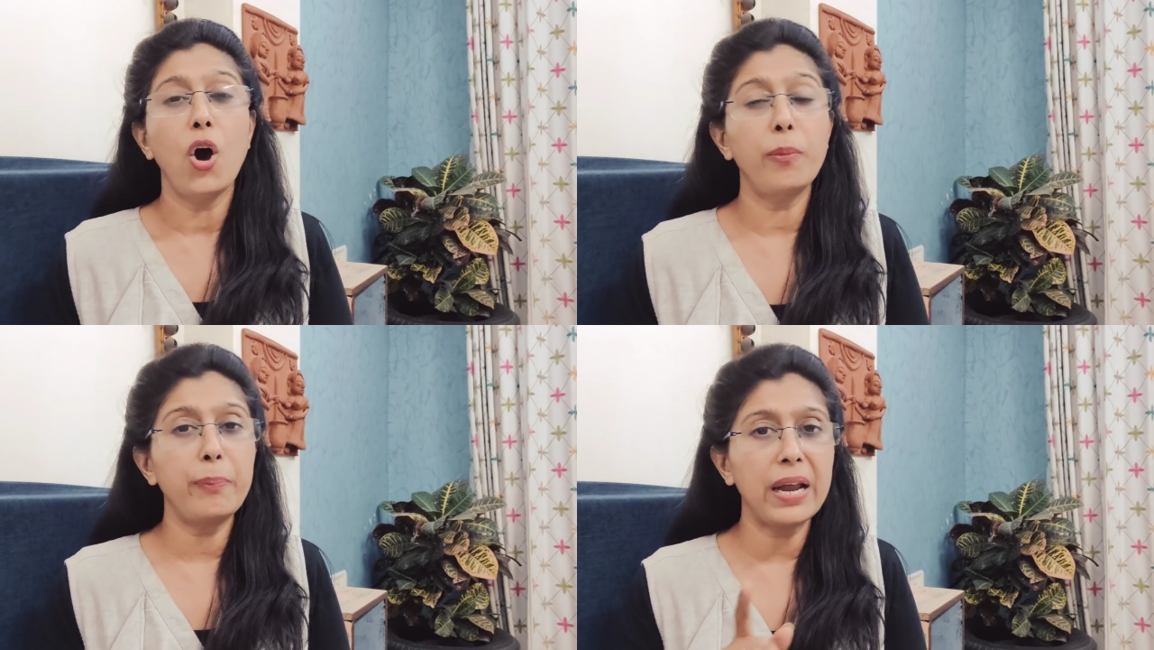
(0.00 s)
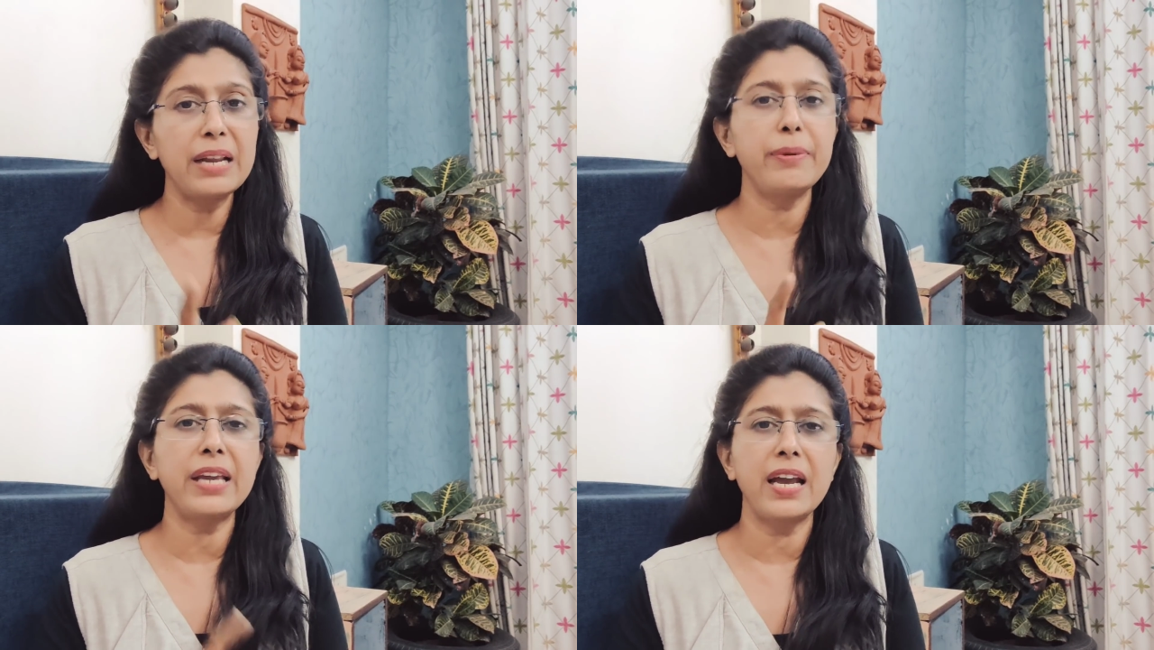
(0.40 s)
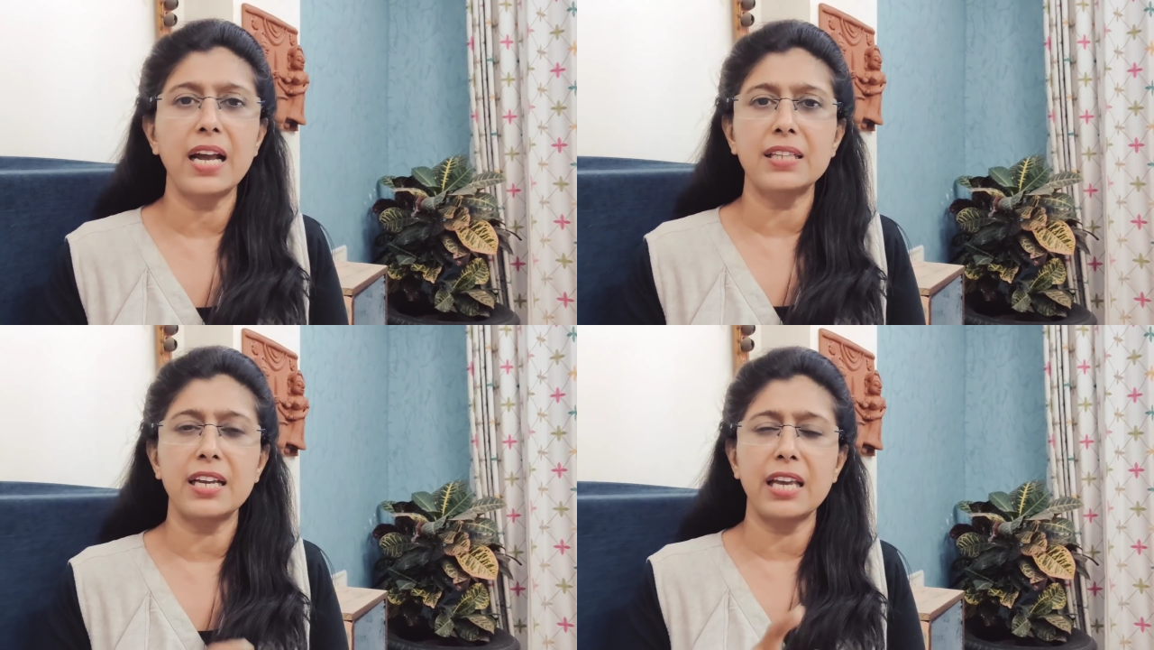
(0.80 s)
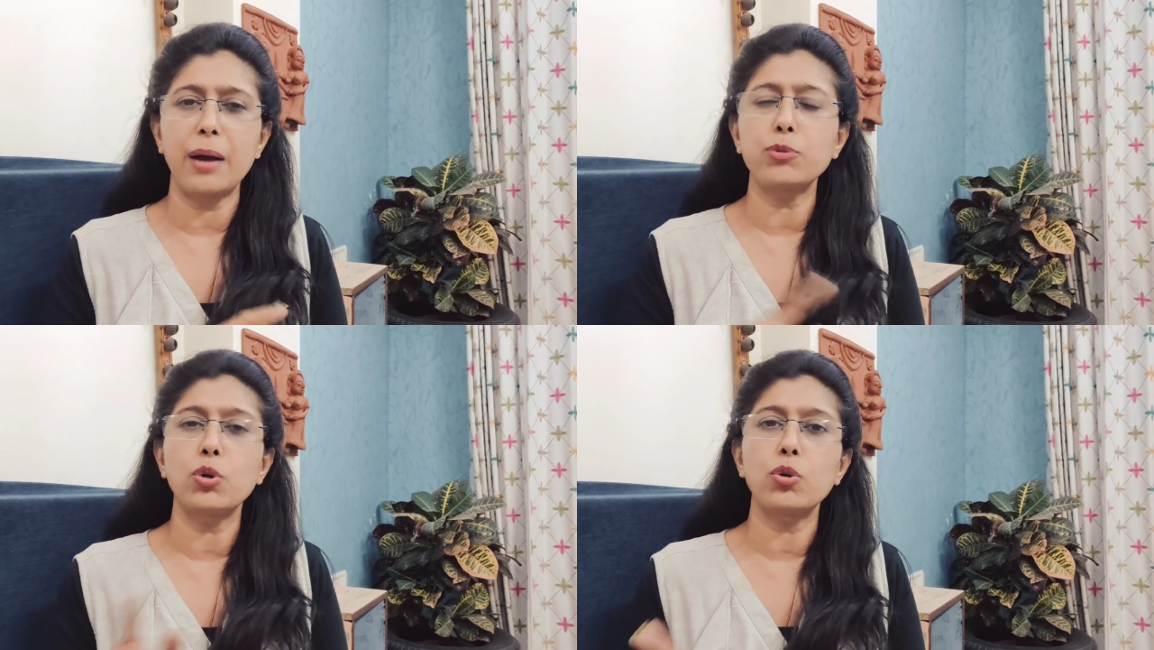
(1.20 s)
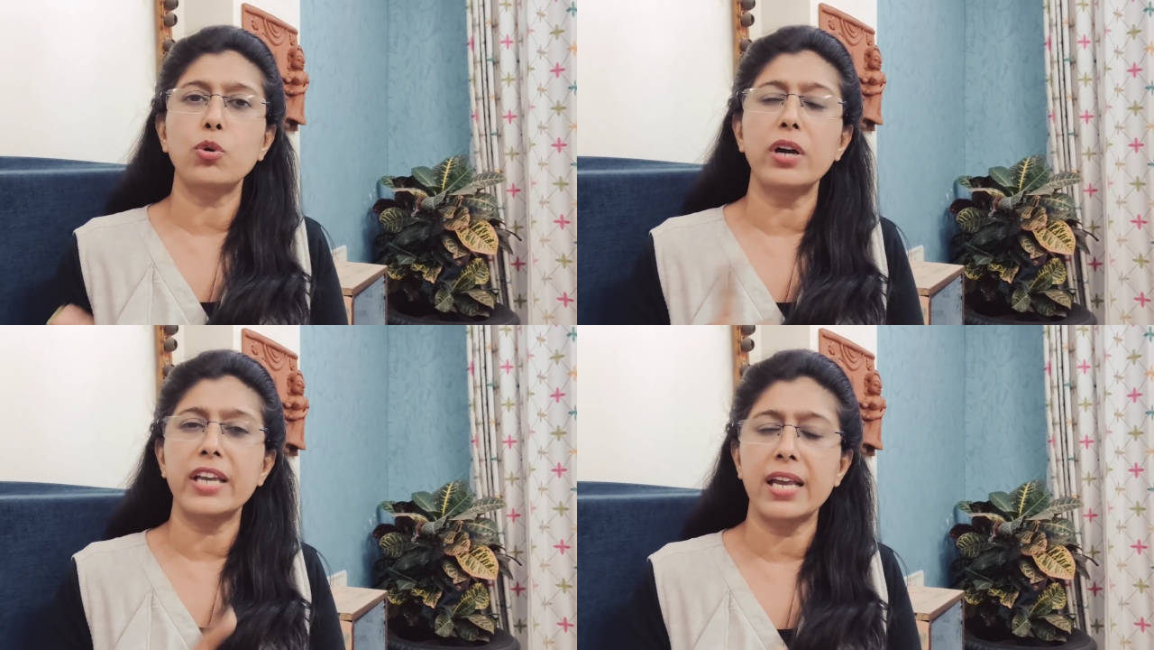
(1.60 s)
और मैं पहले भी कह रहा था कि आप दोनों
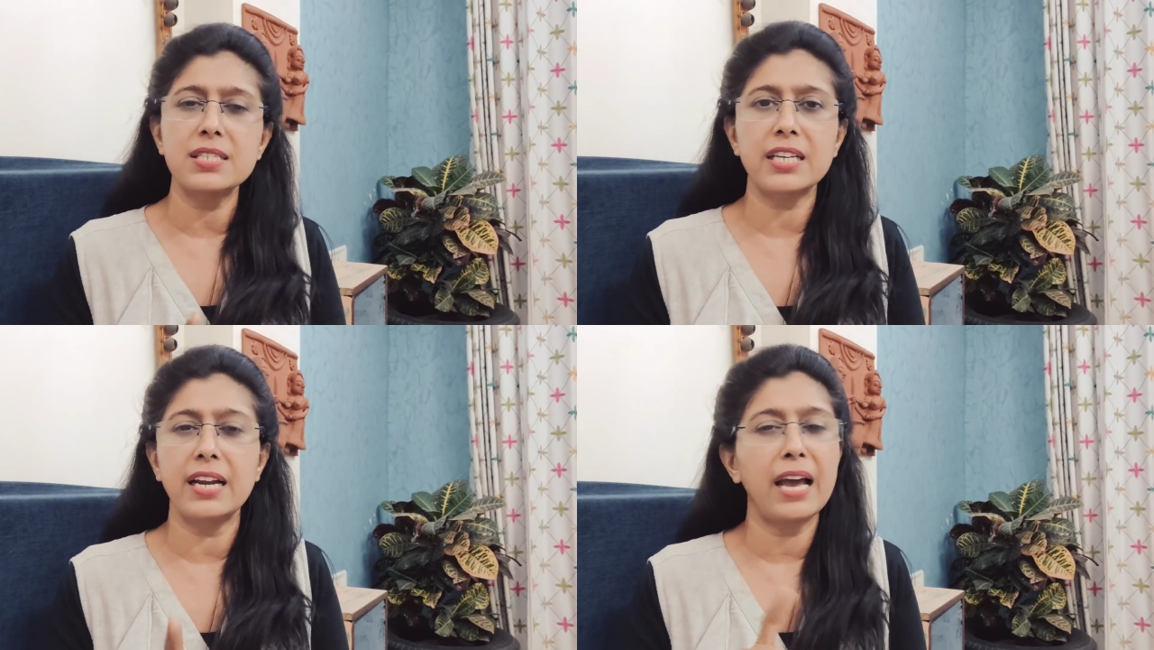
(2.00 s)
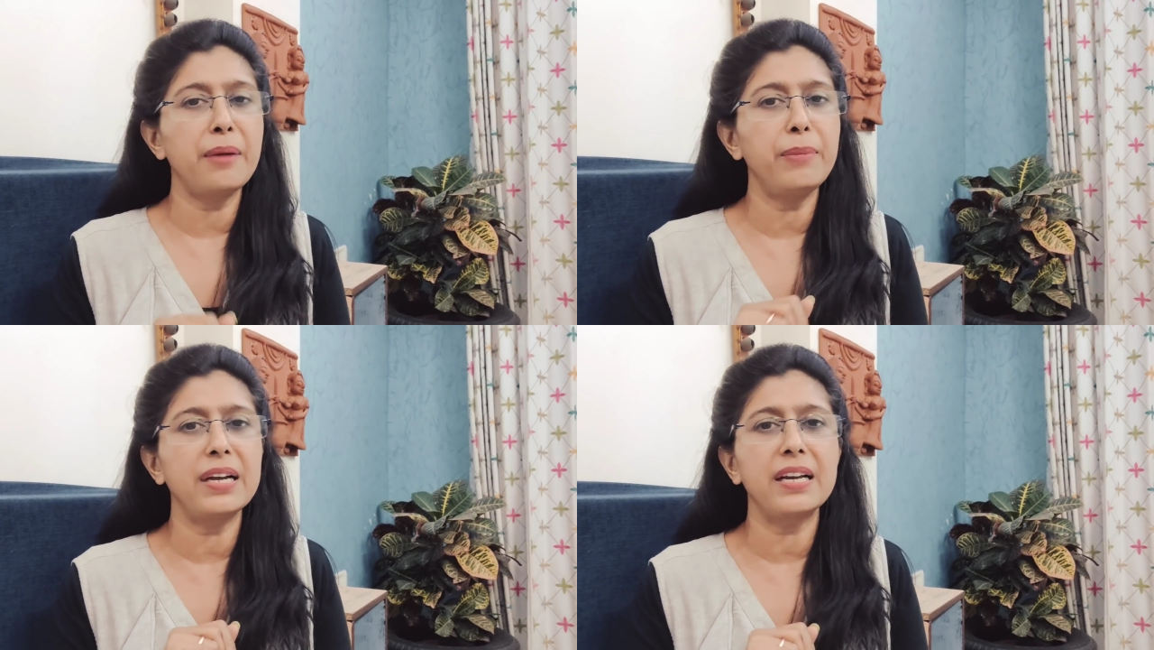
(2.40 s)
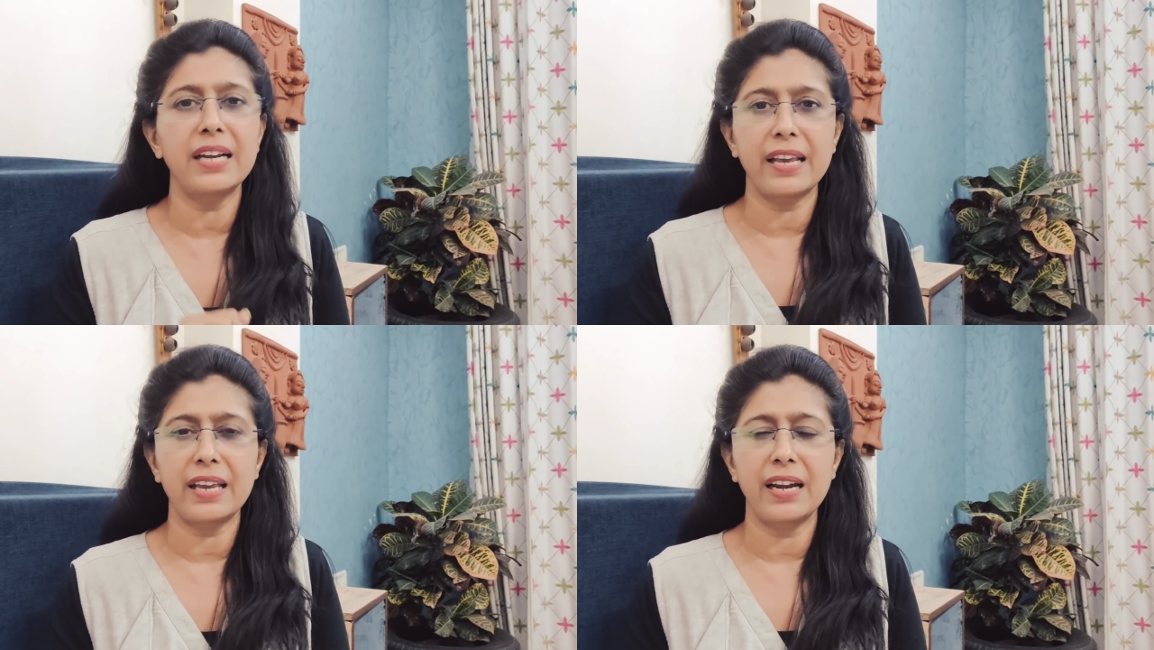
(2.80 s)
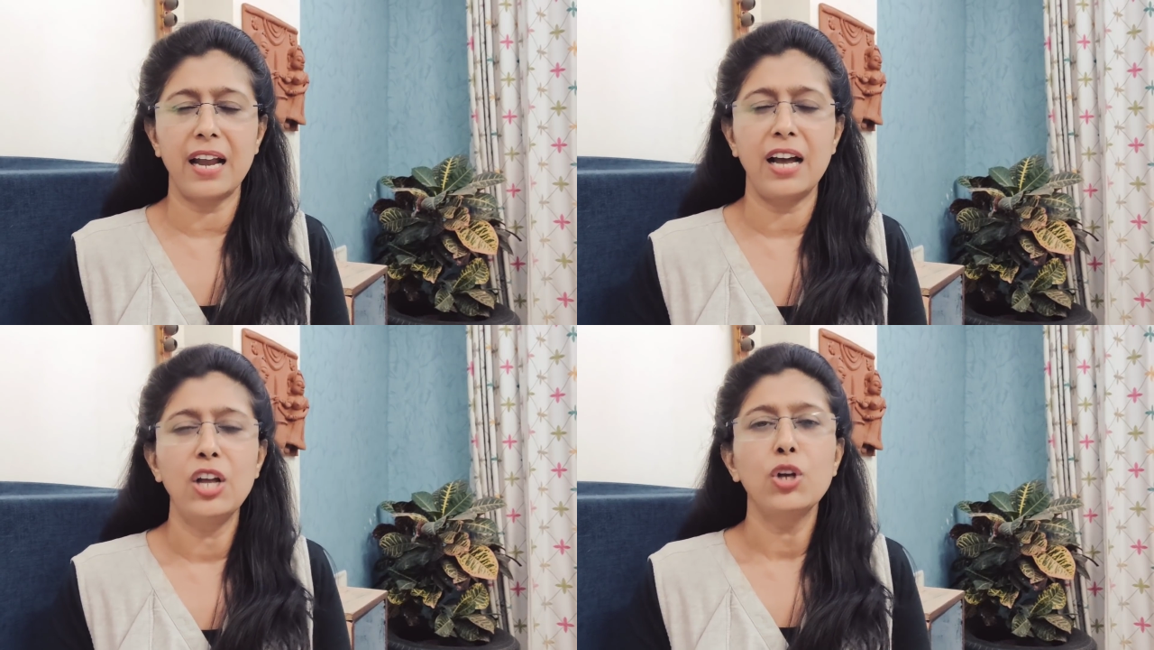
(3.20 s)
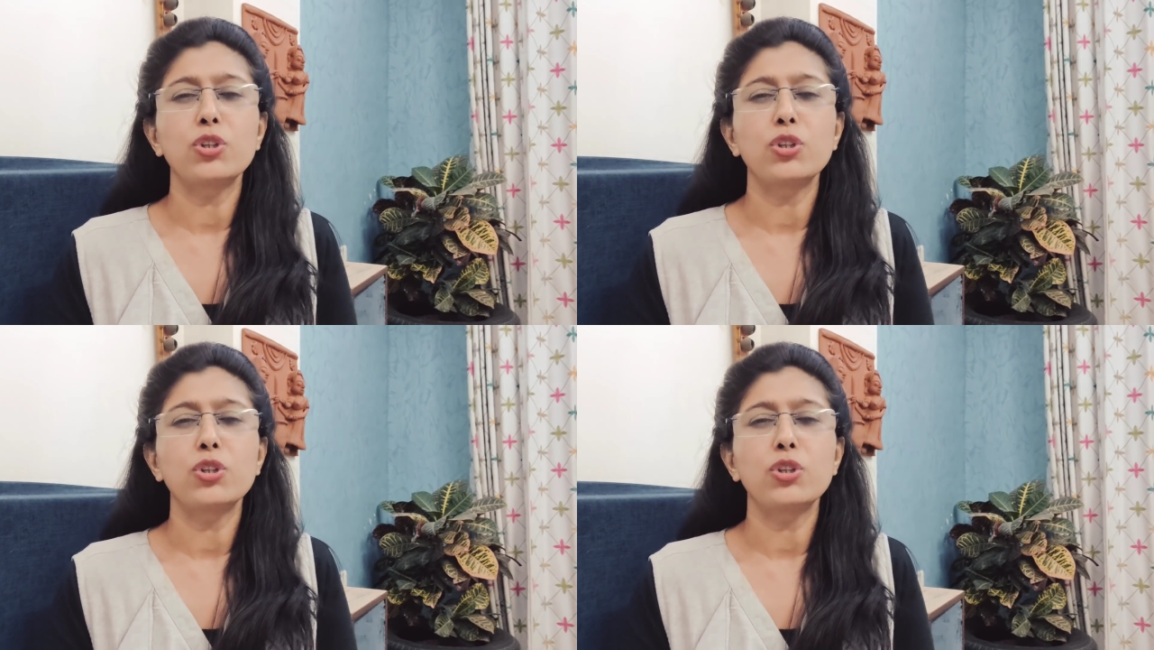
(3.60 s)
को अगेंस्ट खेलना है मिलकर नहीं खेलना